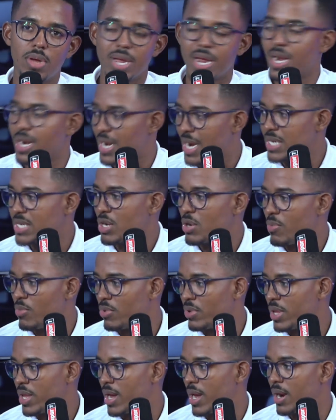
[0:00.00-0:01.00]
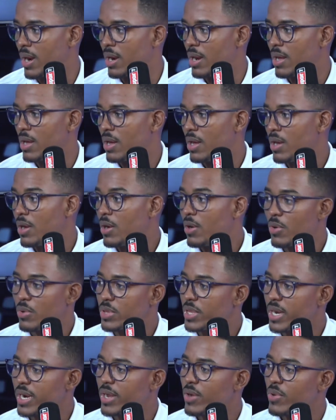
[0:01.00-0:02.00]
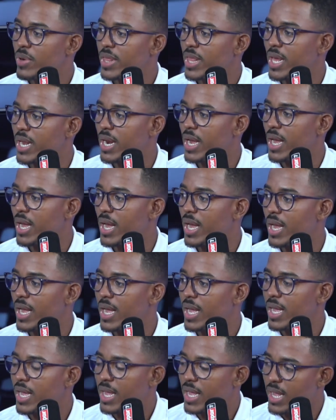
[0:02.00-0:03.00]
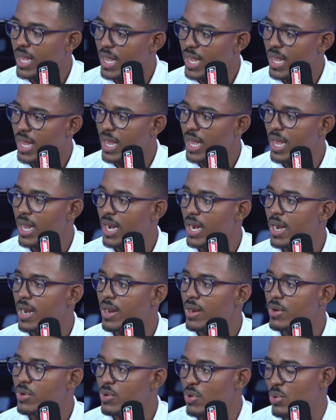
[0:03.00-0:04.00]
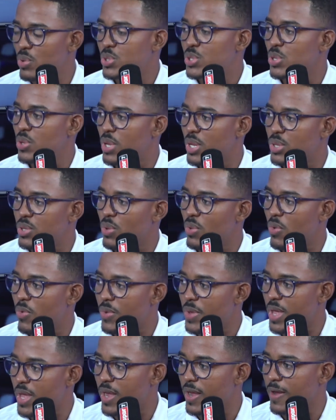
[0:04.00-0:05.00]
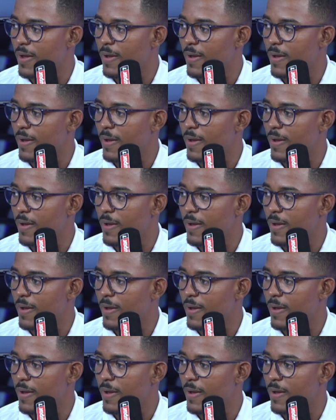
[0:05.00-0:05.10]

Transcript: en el Clásico Mundial, usted recordará que él no luchó del todo bien.